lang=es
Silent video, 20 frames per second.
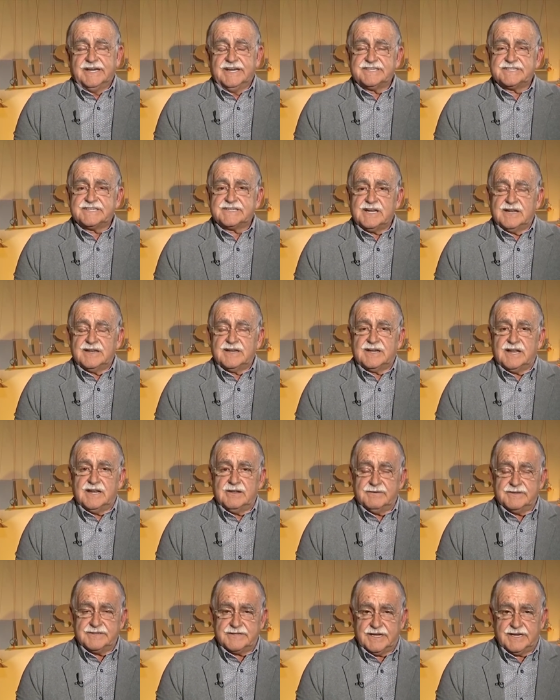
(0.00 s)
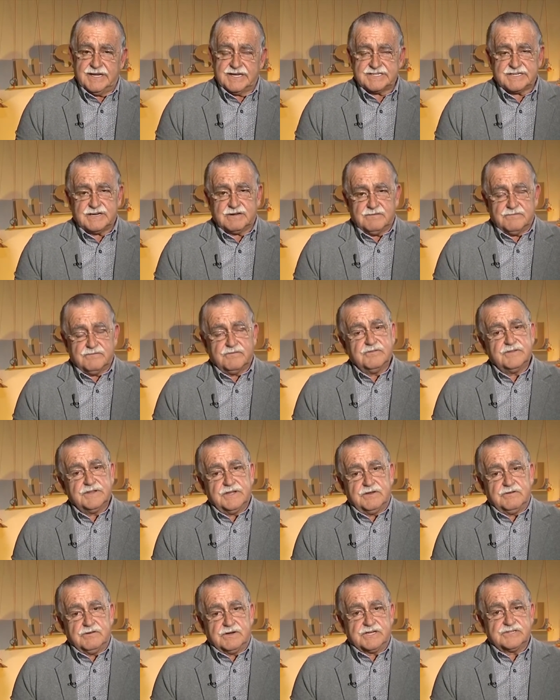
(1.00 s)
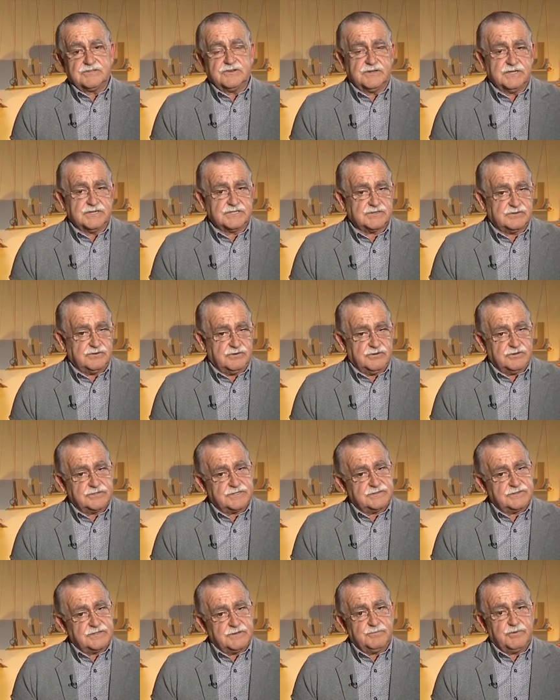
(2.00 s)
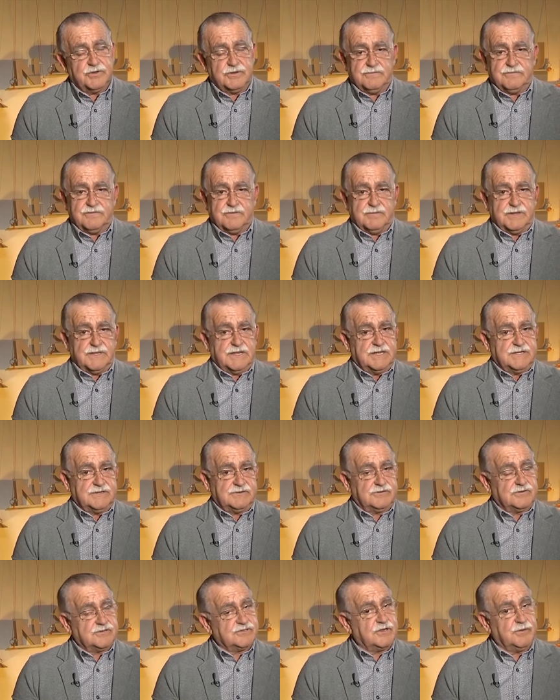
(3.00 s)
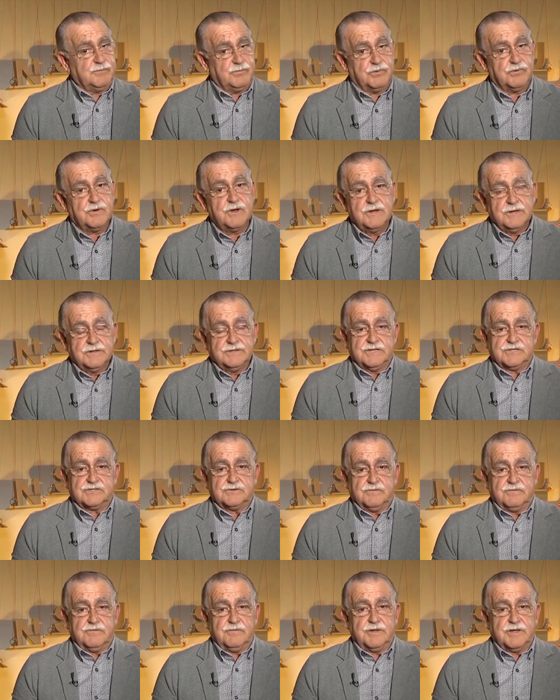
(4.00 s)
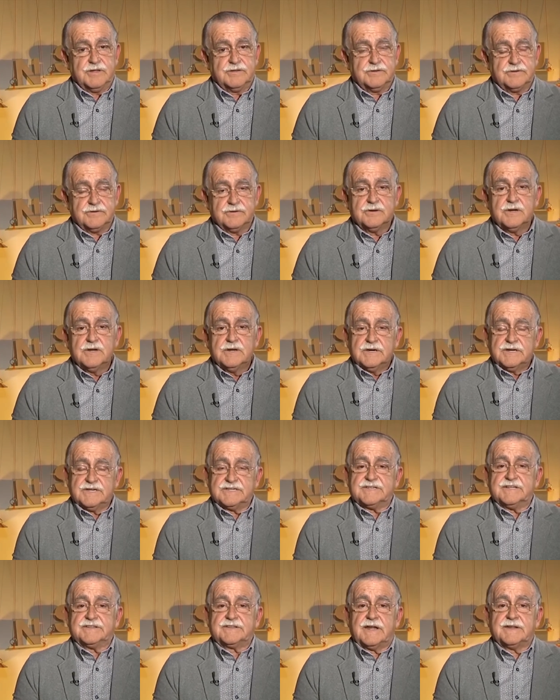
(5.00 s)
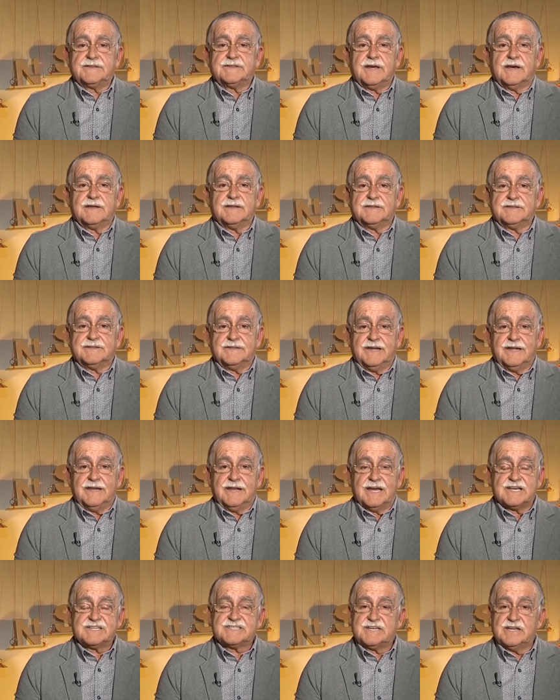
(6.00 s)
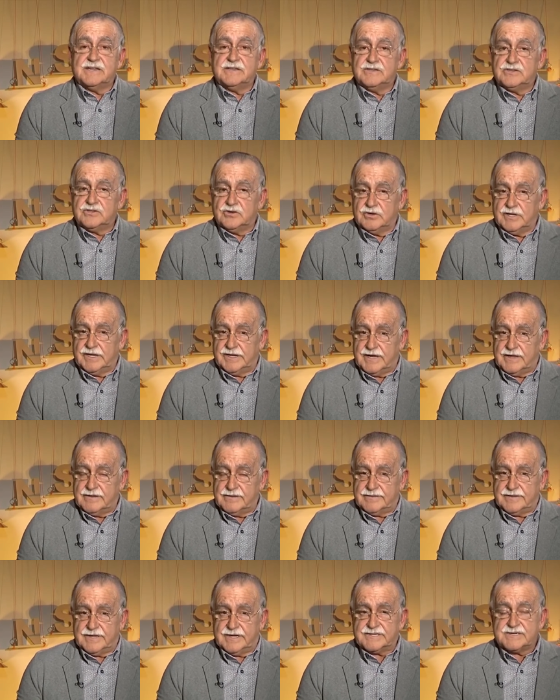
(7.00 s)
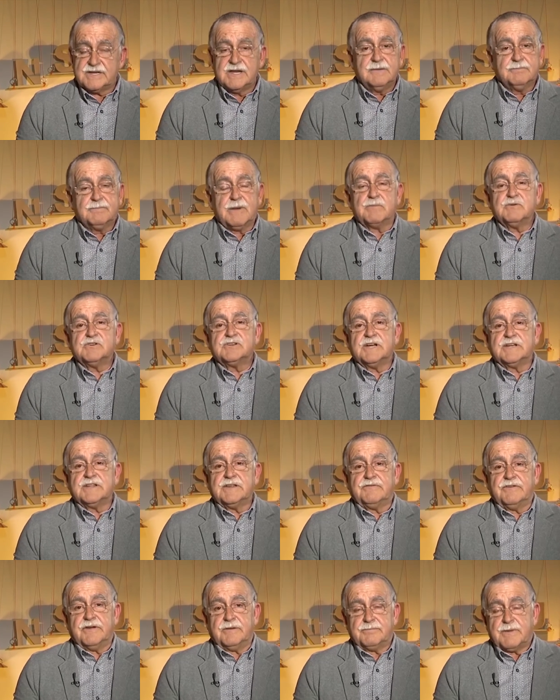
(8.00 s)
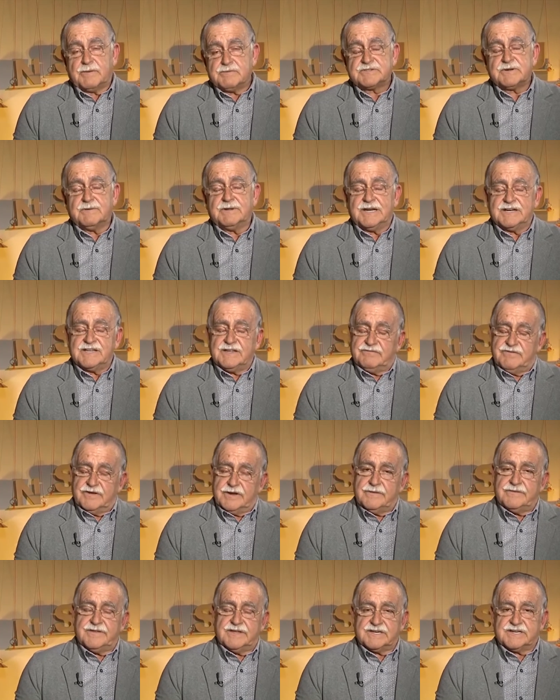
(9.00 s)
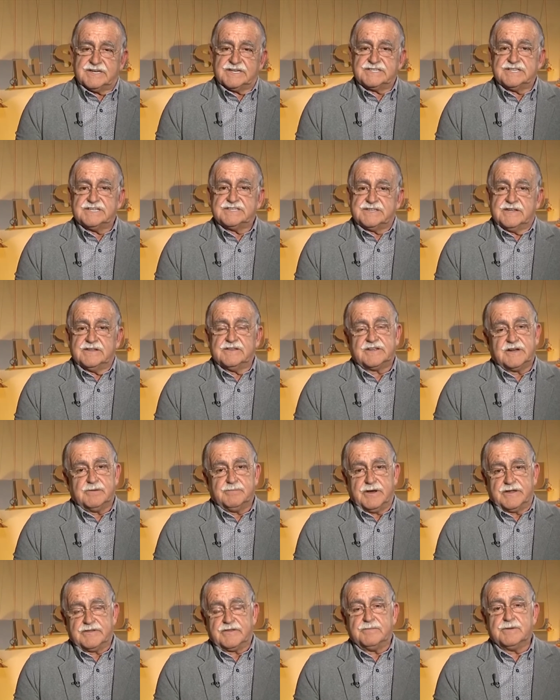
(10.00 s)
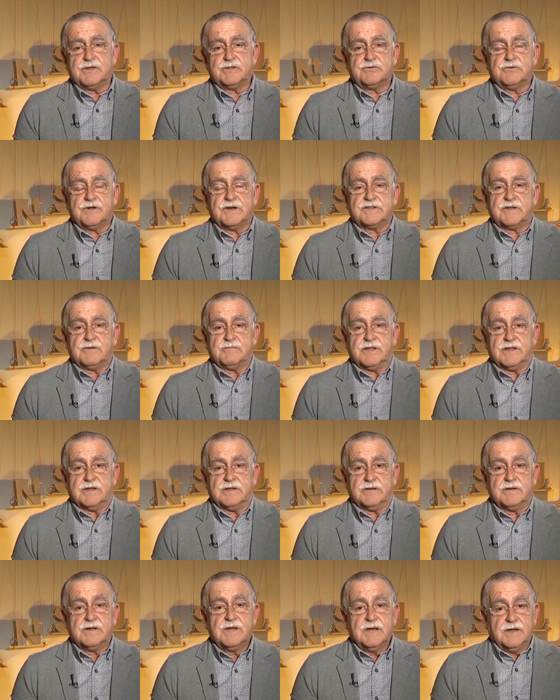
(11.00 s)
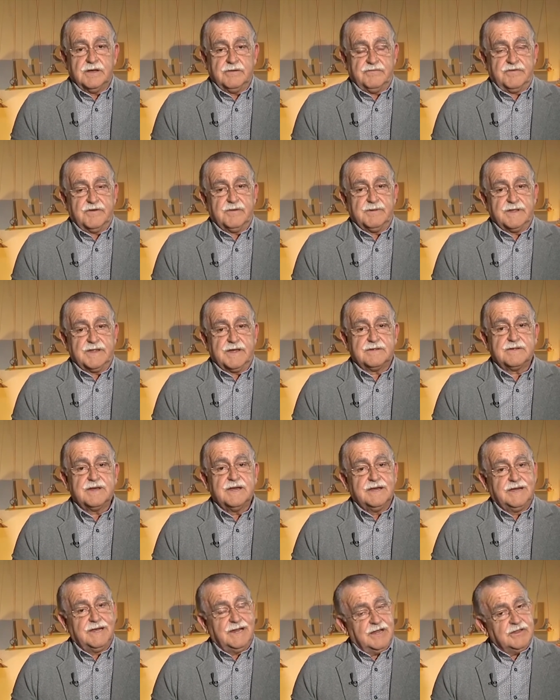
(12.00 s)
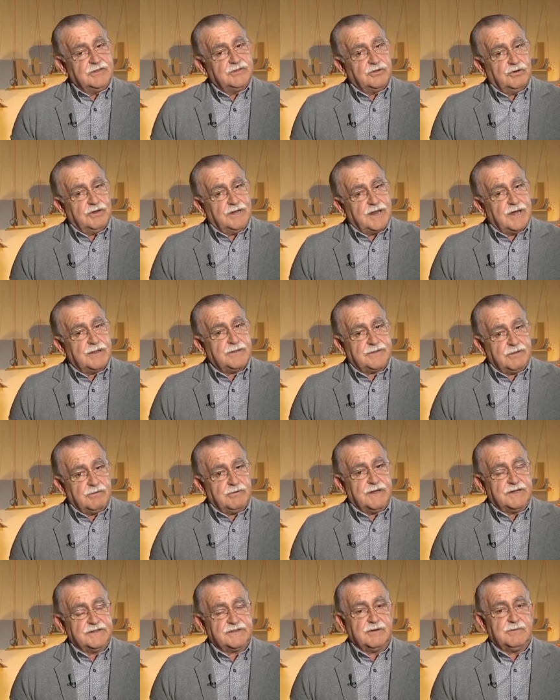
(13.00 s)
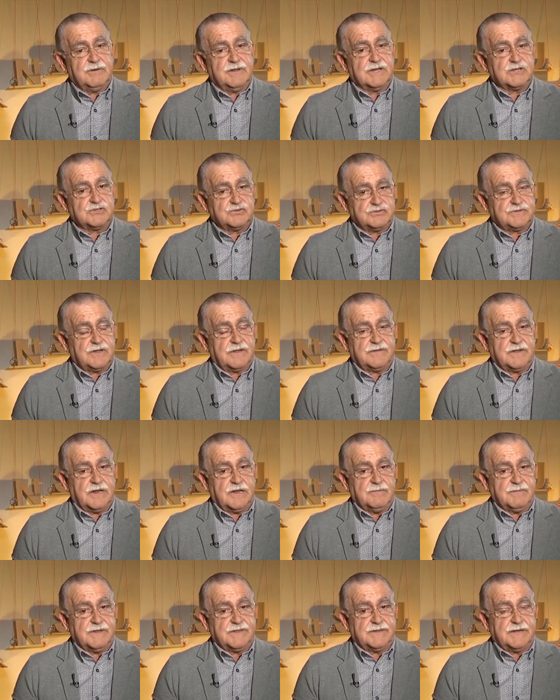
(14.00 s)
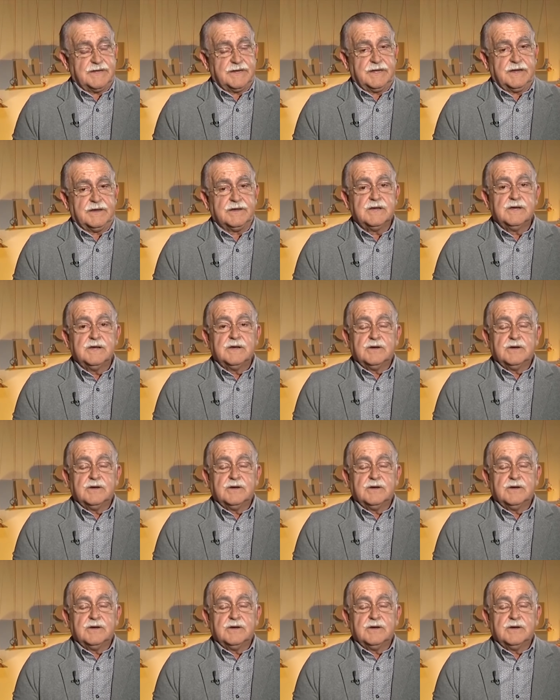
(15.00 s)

Estas alergias alimentarias se confunden en ocasiones con otro tipo de enfermedades, otro tipo de sufrimiento, que se trata de las intolerancias. Vamos a, vamos a ver las diferencias que existen entre el padecimiento de una determinada enfermedad y la intolerancia a una determinada sustancia alimentaria.